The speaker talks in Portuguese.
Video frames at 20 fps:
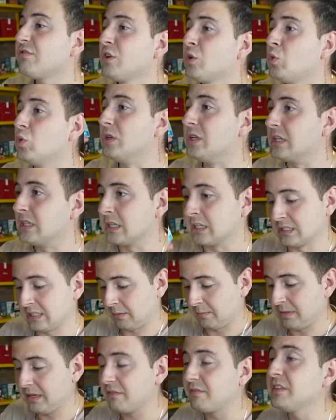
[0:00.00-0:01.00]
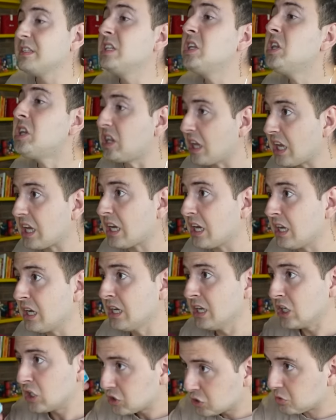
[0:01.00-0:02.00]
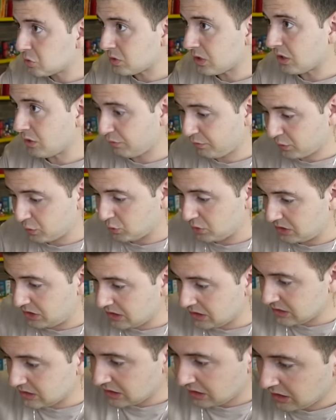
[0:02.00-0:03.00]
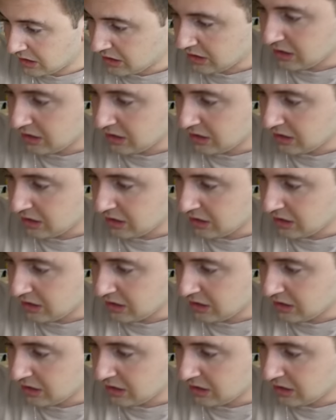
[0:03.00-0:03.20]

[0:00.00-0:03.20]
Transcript: figurinhas, a minha vida inteira juntando figurinhas,